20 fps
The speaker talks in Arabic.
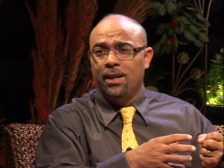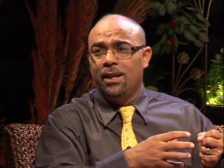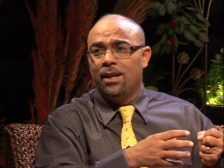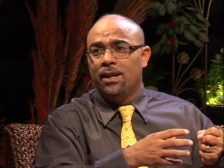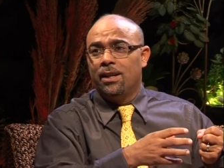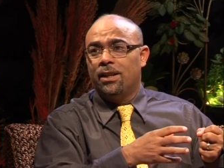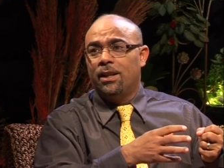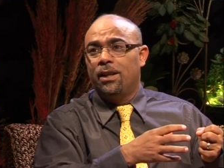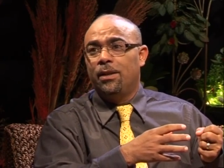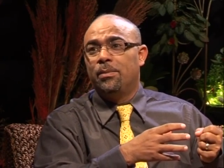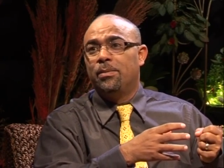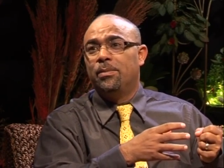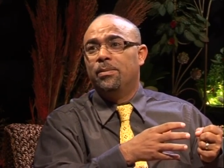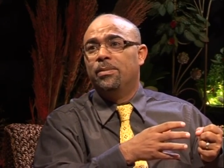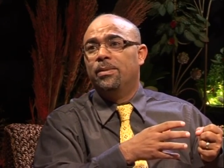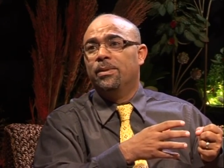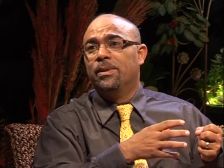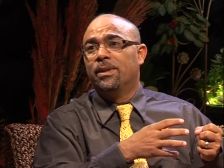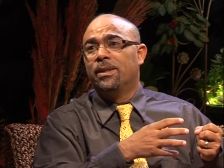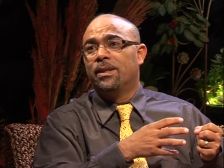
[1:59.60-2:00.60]
تحب
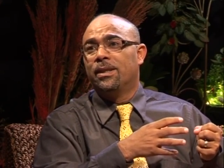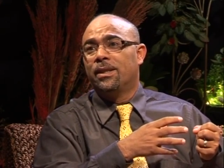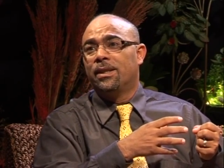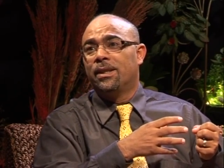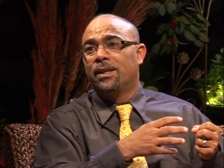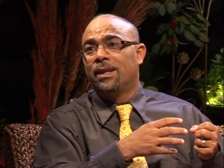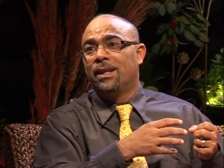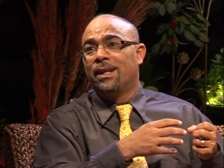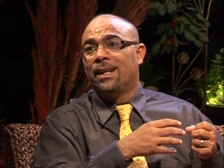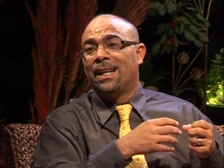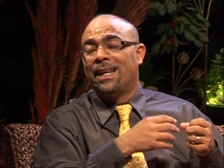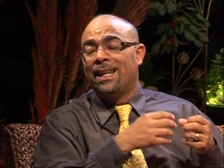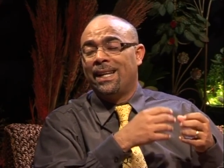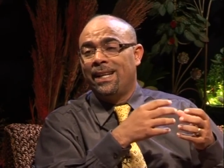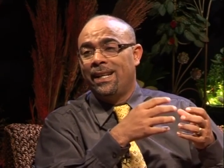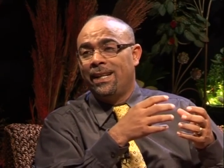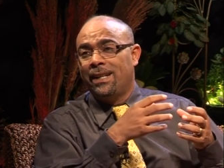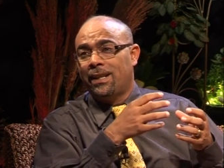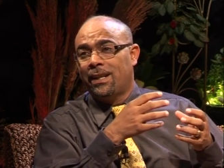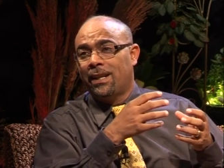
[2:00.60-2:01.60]
آه،
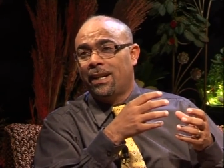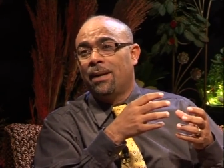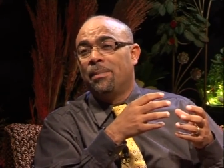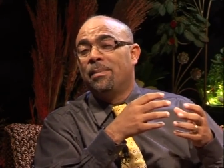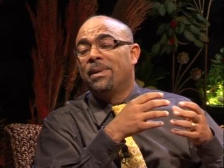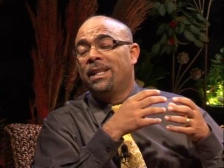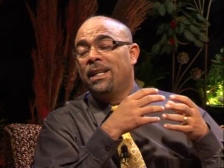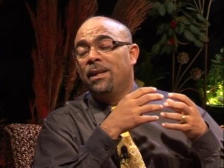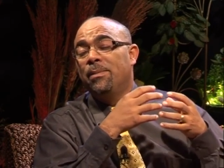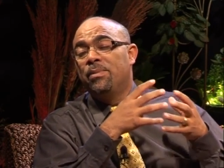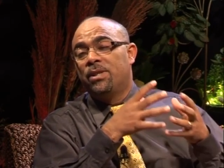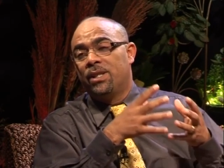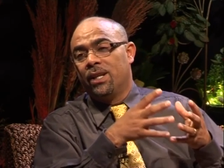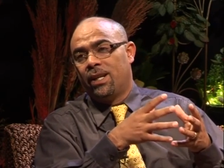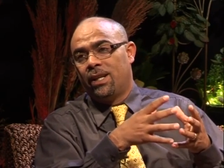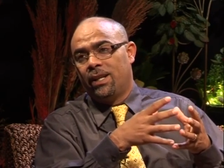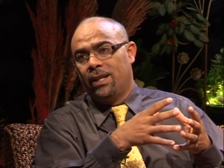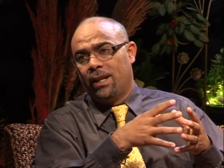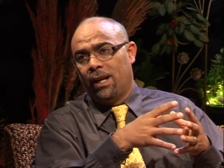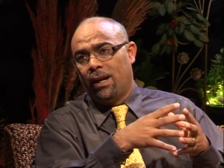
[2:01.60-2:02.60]
الخير آه، ما تحبش
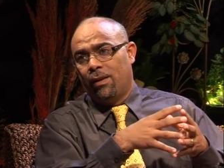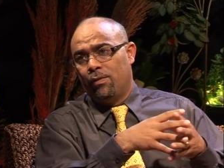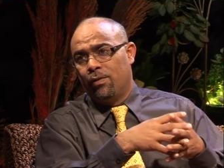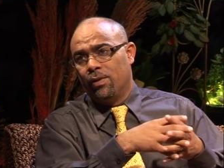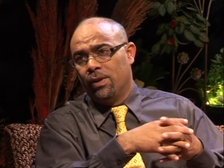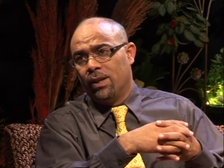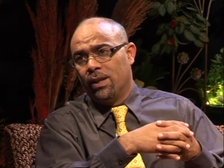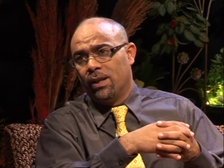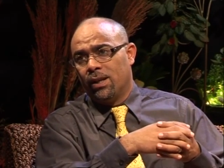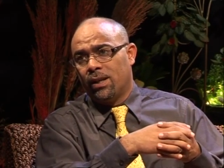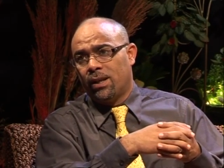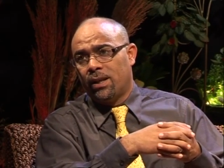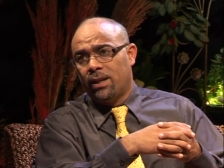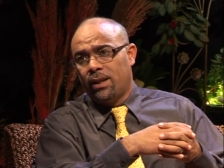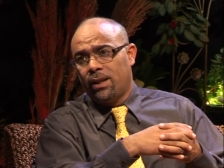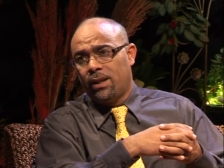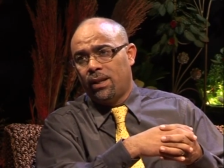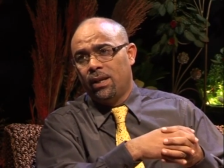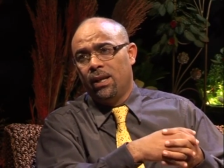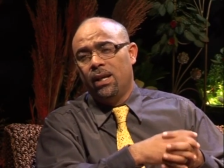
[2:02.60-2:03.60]
الخير عفوا
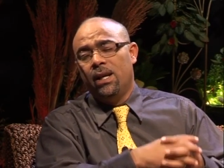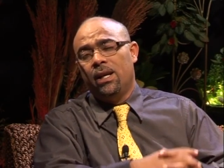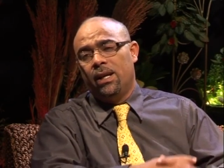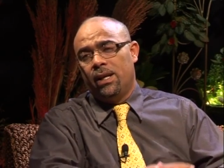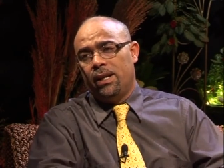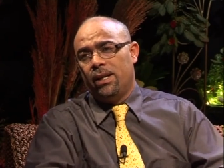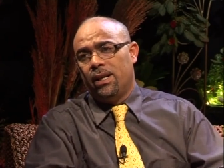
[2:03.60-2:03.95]
لغيرك هي